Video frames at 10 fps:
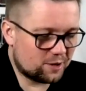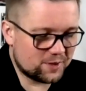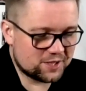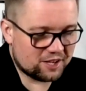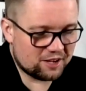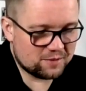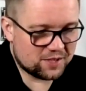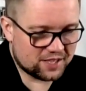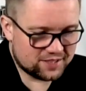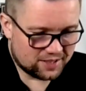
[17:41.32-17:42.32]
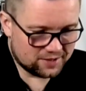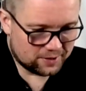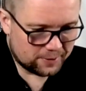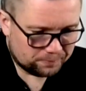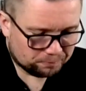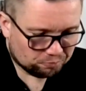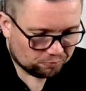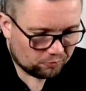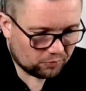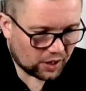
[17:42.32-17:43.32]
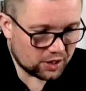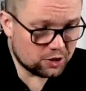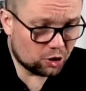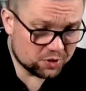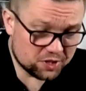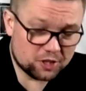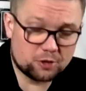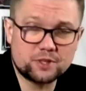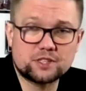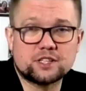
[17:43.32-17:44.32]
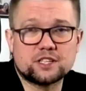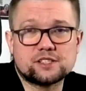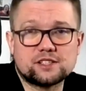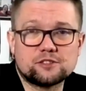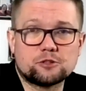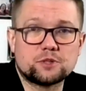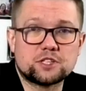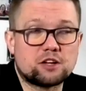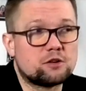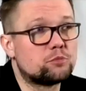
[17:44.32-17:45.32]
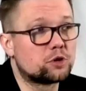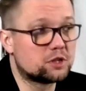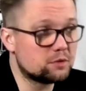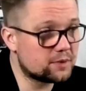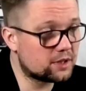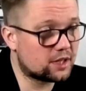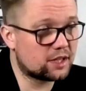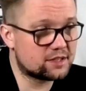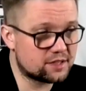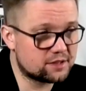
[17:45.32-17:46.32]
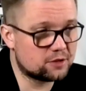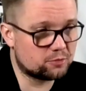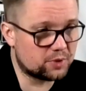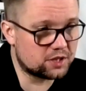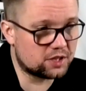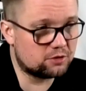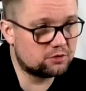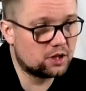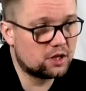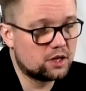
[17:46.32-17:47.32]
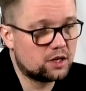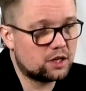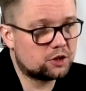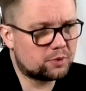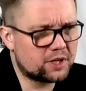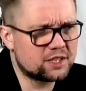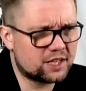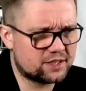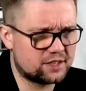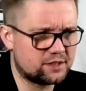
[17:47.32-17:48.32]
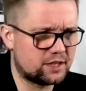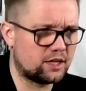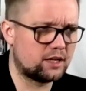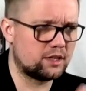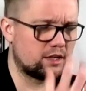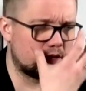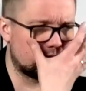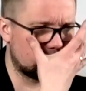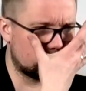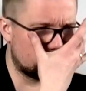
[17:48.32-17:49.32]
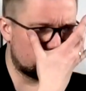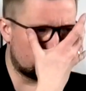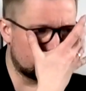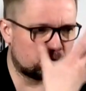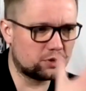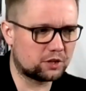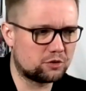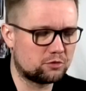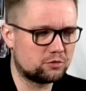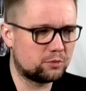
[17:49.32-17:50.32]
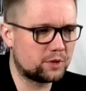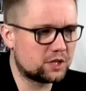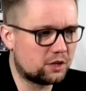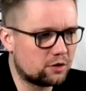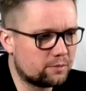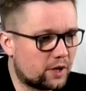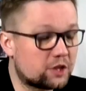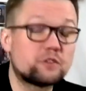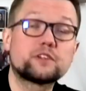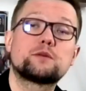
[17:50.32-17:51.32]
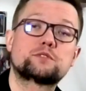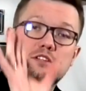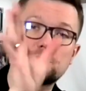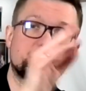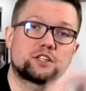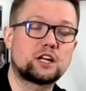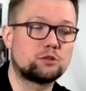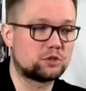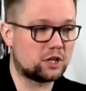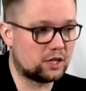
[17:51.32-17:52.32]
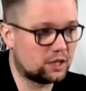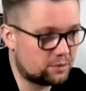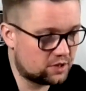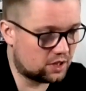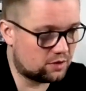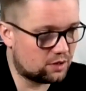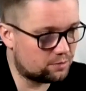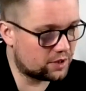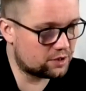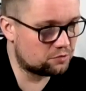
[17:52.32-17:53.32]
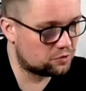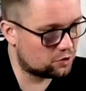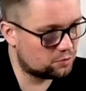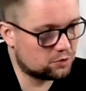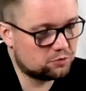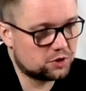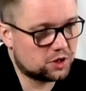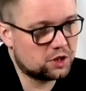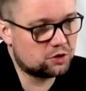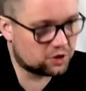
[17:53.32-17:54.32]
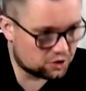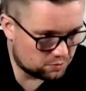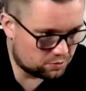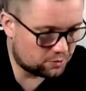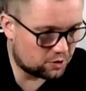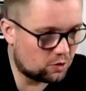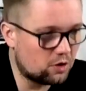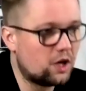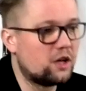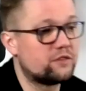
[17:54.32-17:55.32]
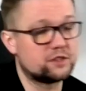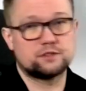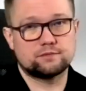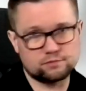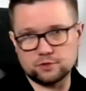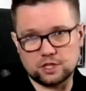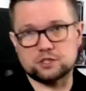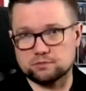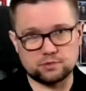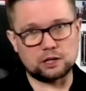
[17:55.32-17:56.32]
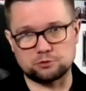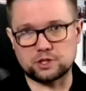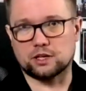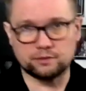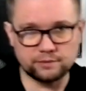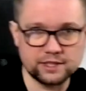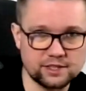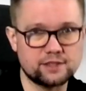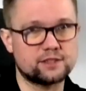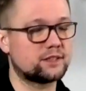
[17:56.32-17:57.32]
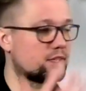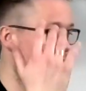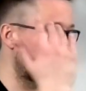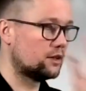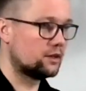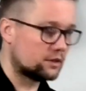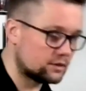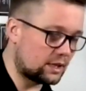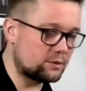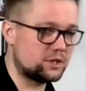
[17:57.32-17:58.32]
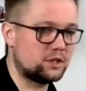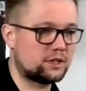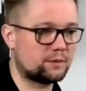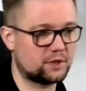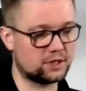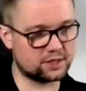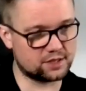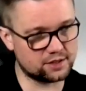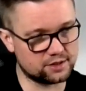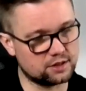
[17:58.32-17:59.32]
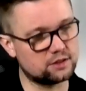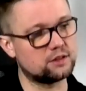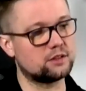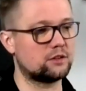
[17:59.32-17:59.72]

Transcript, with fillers: I obejrzałem ich recenzję. I dobrze, że ich obejr recenzję obejrzałem, bo gdybym tej recenzji nie obejrzał, i to była jedyna recenzja e, e, Robin Hooda, którą obejrzałem. Aczkolwiek nie, przepraszam, jeszcze Gralutka napisała parę słów o Robin Hoodzie i to też mi pomogło. Więc, no też, Gralutka, recenzentka, tamci, tamten recenzent,